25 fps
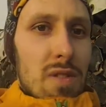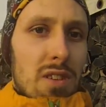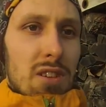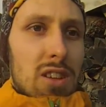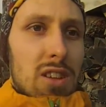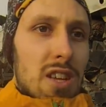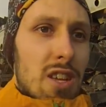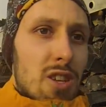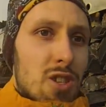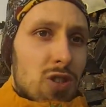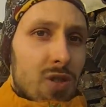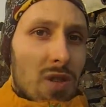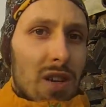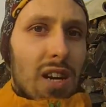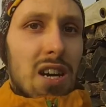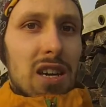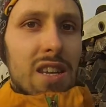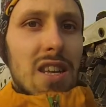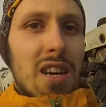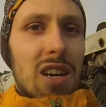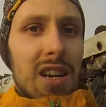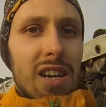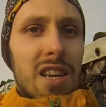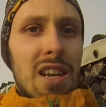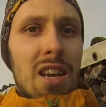Wir gehen schon
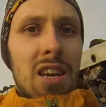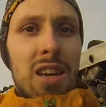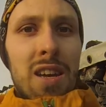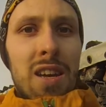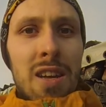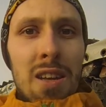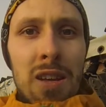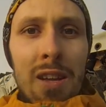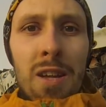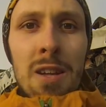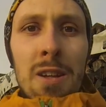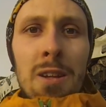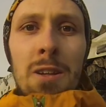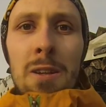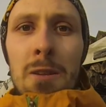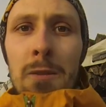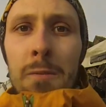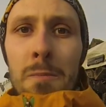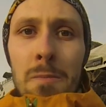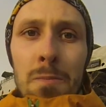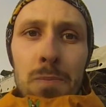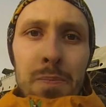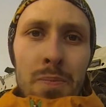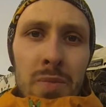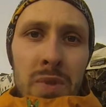gerade rein.
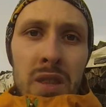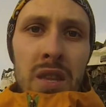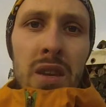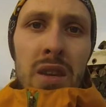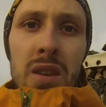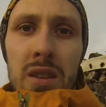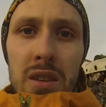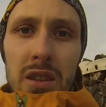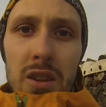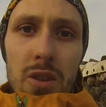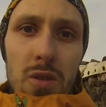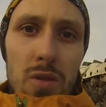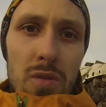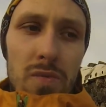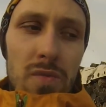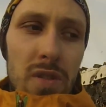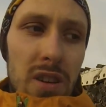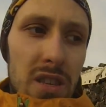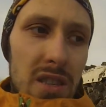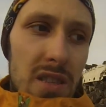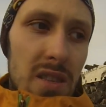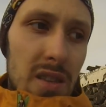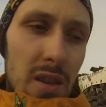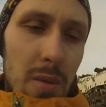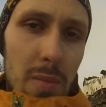Da gucken wir
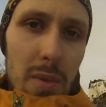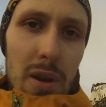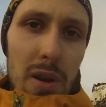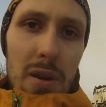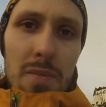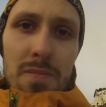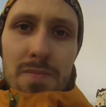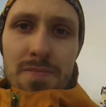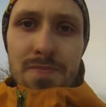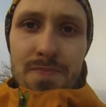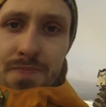jetzt hier mal.